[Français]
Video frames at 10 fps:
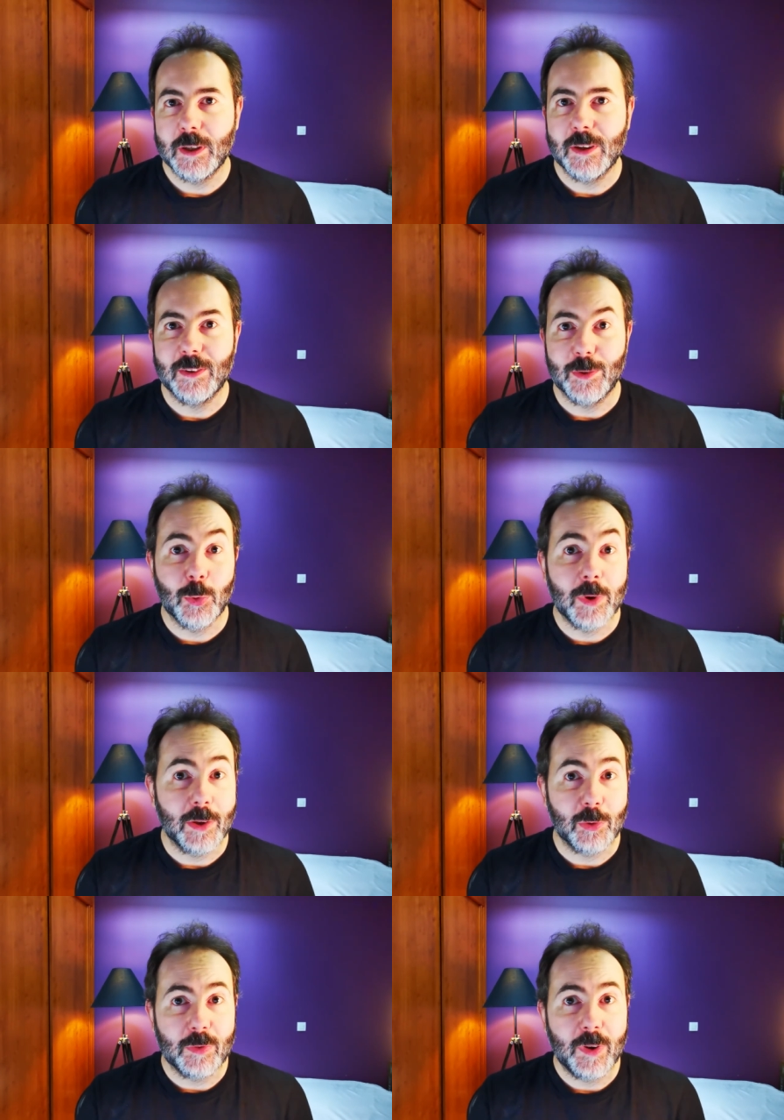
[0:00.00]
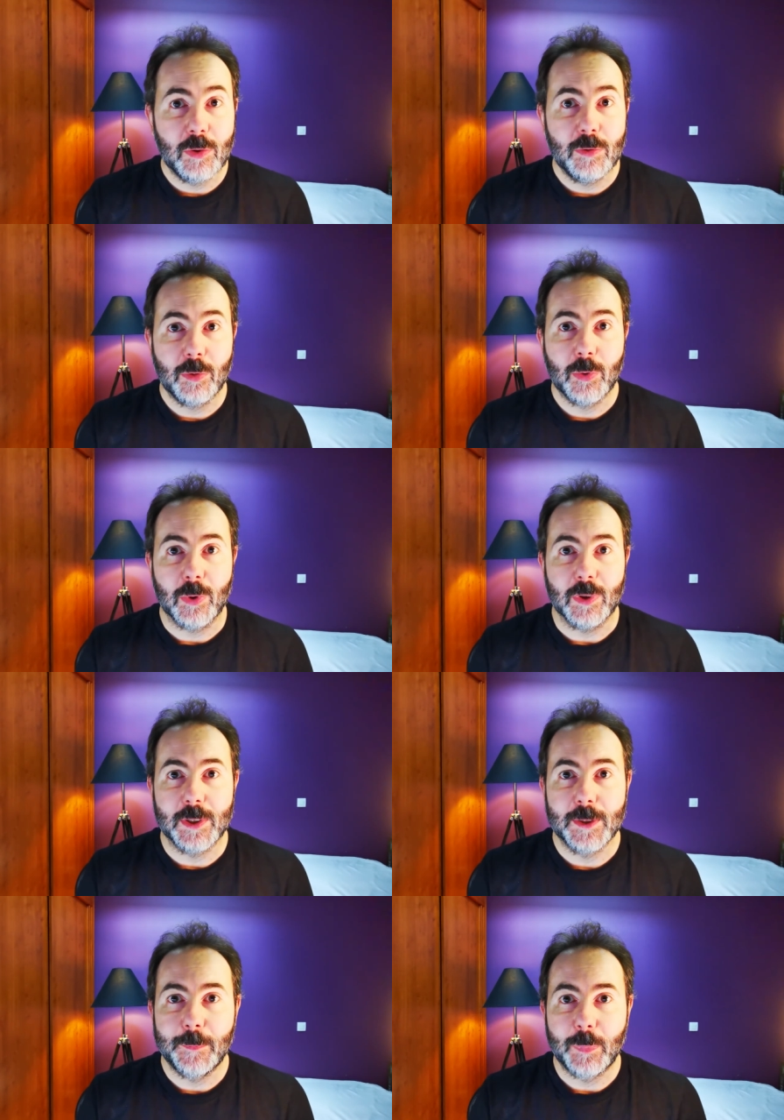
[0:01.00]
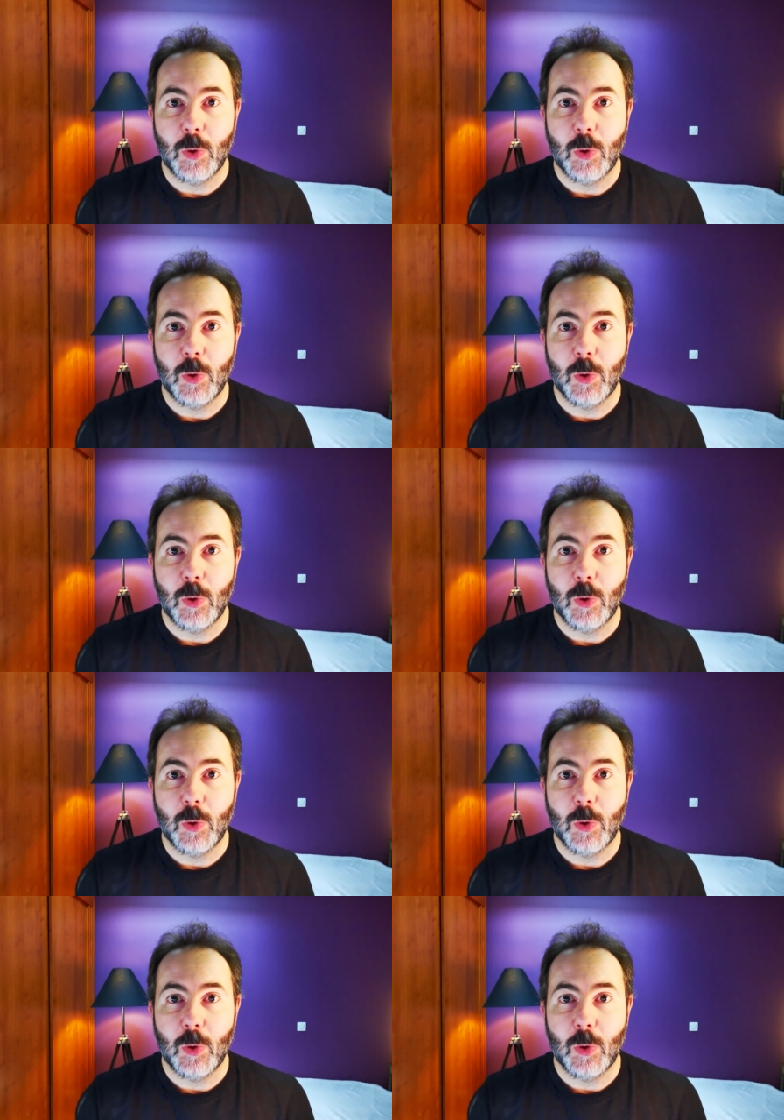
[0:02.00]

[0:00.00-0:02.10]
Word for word: et c'est donc la trouvaille du vendredi.